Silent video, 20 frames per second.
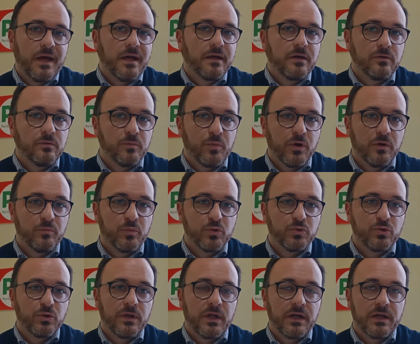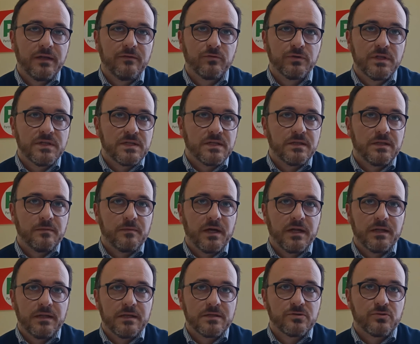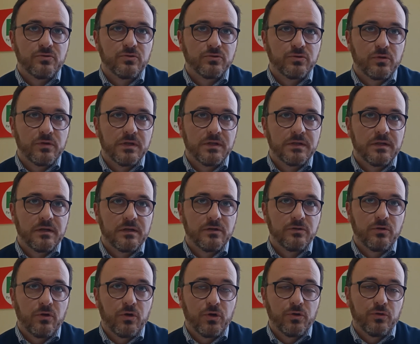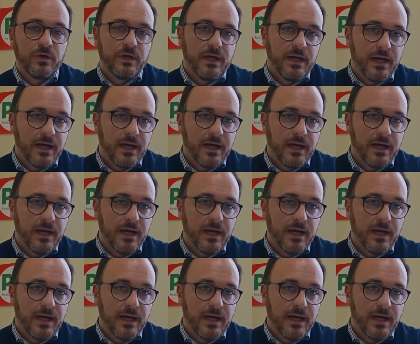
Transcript: anche un po' il punto d'arrivo di settimane di ascolto del territorio e